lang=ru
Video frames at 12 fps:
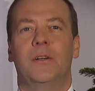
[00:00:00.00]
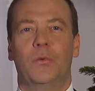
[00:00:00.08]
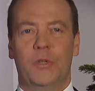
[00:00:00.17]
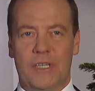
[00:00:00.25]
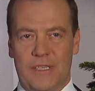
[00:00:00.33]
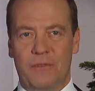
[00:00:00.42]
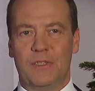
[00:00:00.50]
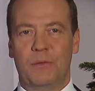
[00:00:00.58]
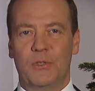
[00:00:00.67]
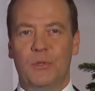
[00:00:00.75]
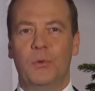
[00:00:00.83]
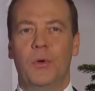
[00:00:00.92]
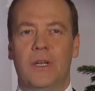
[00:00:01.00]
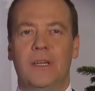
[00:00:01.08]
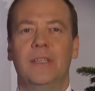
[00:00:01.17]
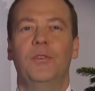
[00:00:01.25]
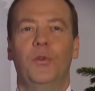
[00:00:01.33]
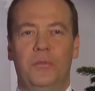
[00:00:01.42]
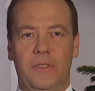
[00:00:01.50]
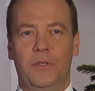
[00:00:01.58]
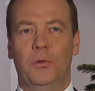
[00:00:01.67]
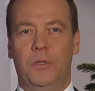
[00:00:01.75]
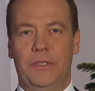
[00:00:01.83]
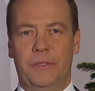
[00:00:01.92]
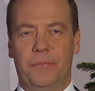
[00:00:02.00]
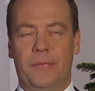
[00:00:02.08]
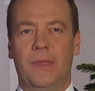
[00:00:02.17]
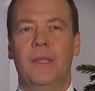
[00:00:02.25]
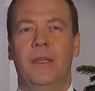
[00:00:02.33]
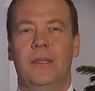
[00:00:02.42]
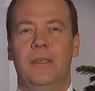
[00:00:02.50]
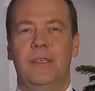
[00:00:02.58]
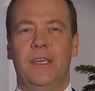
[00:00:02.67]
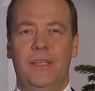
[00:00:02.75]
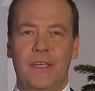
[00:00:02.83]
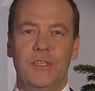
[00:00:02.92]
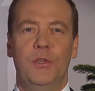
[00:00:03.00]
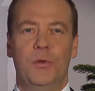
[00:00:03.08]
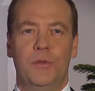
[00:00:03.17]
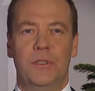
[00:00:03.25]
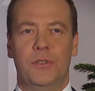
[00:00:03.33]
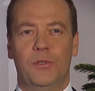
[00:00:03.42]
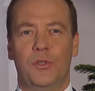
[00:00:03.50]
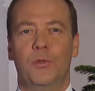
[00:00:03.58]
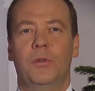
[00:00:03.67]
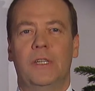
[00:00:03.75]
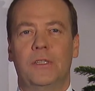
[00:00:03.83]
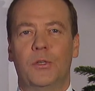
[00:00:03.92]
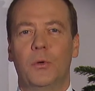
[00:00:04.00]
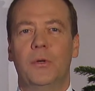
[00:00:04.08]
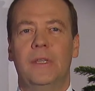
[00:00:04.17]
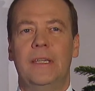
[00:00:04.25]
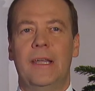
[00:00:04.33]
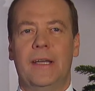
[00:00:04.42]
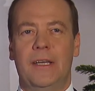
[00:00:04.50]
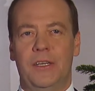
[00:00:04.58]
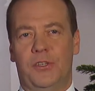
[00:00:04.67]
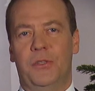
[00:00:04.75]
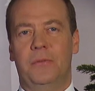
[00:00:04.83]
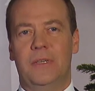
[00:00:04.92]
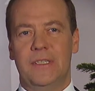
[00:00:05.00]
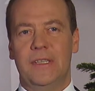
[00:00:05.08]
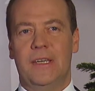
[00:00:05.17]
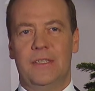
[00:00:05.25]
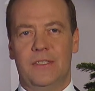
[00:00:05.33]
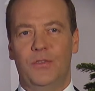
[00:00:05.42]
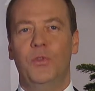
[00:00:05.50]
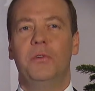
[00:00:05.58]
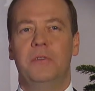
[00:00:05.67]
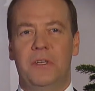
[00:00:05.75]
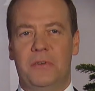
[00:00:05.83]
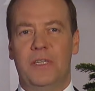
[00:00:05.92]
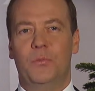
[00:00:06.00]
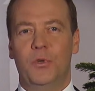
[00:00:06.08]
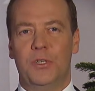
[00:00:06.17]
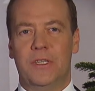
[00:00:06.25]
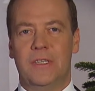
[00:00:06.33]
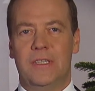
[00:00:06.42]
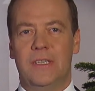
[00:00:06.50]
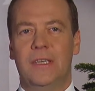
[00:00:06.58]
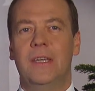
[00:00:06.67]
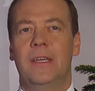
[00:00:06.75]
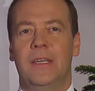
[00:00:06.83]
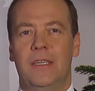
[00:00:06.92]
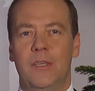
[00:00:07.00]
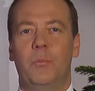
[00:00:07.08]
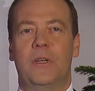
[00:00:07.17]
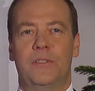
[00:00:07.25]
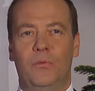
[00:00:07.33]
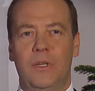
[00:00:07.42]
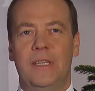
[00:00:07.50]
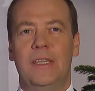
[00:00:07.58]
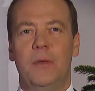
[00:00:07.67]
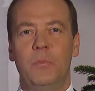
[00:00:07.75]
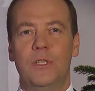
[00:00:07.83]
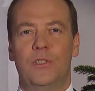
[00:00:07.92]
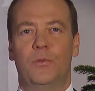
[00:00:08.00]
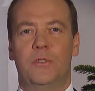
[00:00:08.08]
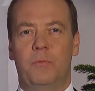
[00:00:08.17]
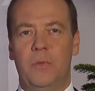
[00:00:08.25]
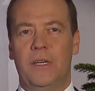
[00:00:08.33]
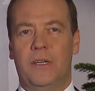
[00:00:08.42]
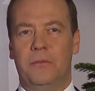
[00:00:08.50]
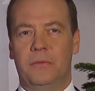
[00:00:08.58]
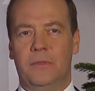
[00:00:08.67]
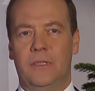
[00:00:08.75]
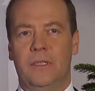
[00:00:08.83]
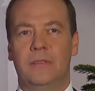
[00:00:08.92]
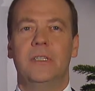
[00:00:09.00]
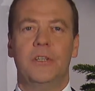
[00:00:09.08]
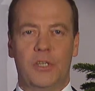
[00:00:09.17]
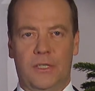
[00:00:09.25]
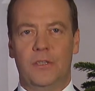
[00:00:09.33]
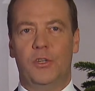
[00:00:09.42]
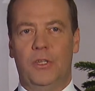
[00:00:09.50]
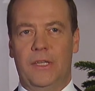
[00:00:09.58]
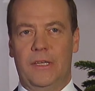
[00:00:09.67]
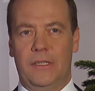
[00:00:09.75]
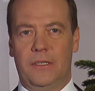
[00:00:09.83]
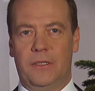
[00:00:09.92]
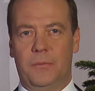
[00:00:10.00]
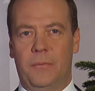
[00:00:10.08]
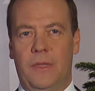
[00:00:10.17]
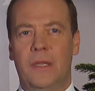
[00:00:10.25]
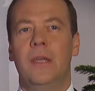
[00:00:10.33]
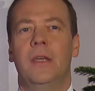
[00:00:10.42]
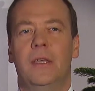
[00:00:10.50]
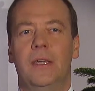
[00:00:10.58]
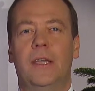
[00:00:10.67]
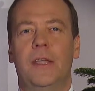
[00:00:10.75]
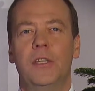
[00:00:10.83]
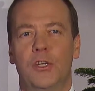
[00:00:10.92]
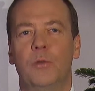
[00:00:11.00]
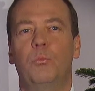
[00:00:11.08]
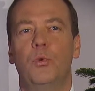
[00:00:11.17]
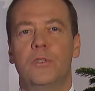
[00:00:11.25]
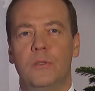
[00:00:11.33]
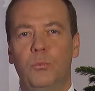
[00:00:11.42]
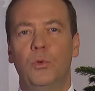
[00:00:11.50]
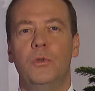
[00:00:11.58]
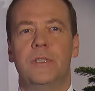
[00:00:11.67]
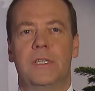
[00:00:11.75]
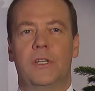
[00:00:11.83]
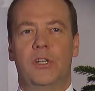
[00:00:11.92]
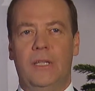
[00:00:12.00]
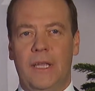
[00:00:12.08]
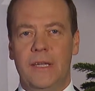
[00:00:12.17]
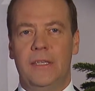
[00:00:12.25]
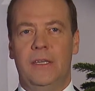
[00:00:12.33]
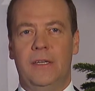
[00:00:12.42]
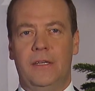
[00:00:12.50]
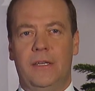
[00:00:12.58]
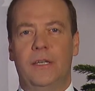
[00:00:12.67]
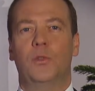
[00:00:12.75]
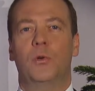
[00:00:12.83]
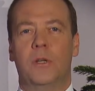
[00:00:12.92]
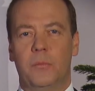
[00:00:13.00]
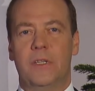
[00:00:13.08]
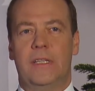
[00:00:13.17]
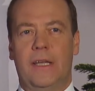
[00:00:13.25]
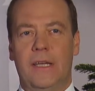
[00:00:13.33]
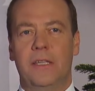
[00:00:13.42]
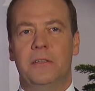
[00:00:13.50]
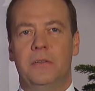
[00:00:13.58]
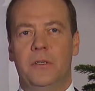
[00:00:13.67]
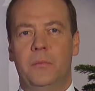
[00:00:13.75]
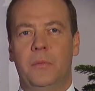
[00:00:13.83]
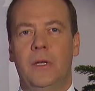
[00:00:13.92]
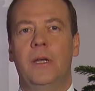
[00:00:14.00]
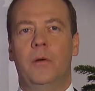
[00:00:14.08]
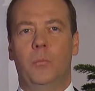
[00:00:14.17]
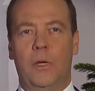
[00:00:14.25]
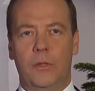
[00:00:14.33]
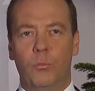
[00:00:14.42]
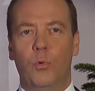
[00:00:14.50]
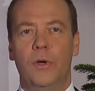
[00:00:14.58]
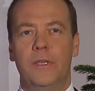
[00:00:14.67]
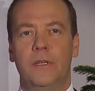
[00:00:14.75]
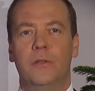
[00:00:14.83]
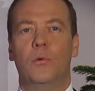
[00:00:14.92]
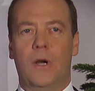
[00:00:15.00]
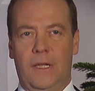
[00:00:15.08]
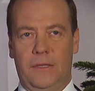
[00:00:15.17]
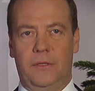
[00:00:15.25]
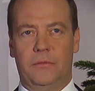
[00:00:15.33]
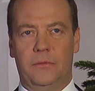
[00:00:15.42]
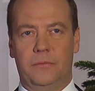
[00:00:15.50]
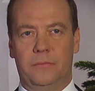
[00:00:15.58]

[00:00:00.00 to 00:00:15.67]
Уже совсем скоро Новый год. Я надеюсь, что он откроет для каждого из нас новые возможности и позволит добиться успехов в наших начинаниях. И, конечно, пусть сбудутся желания, которые мы загадываем под бой курантов.